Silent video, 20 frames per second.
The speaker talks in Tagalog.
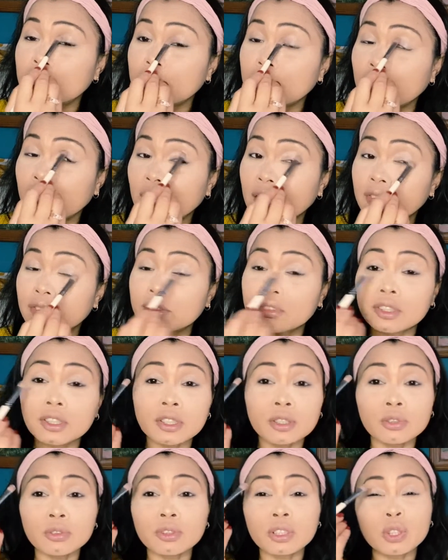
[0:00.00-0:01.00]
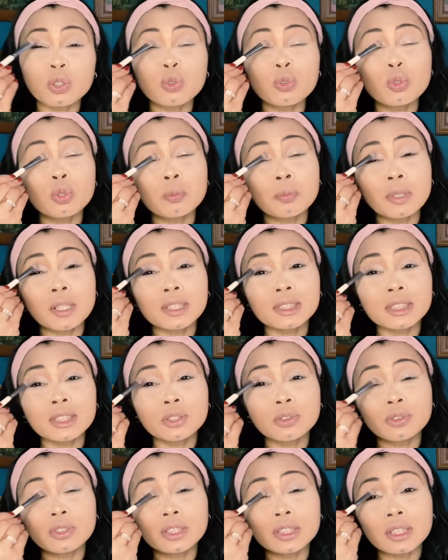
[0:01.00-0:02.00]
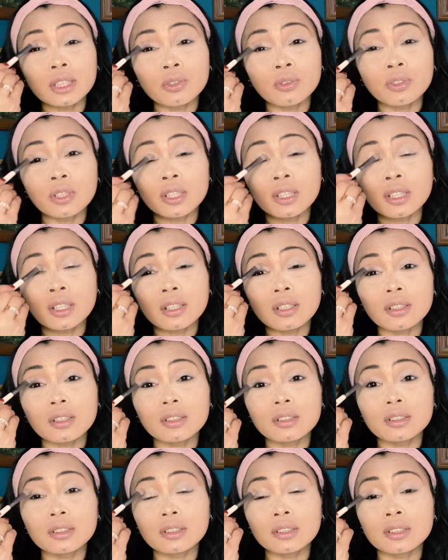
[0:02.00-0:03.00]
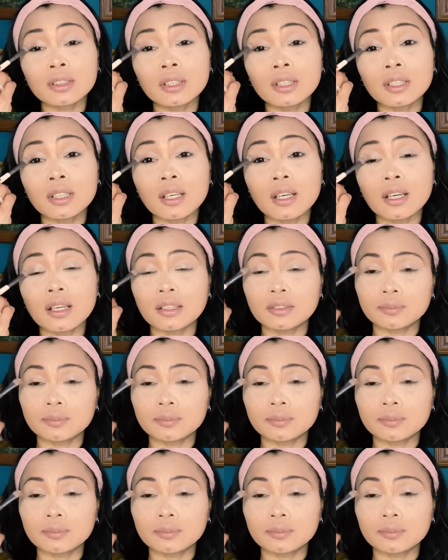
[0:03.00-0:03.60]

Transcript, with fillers: ng afternoon natulog pa kasi yung isa kong anak kaya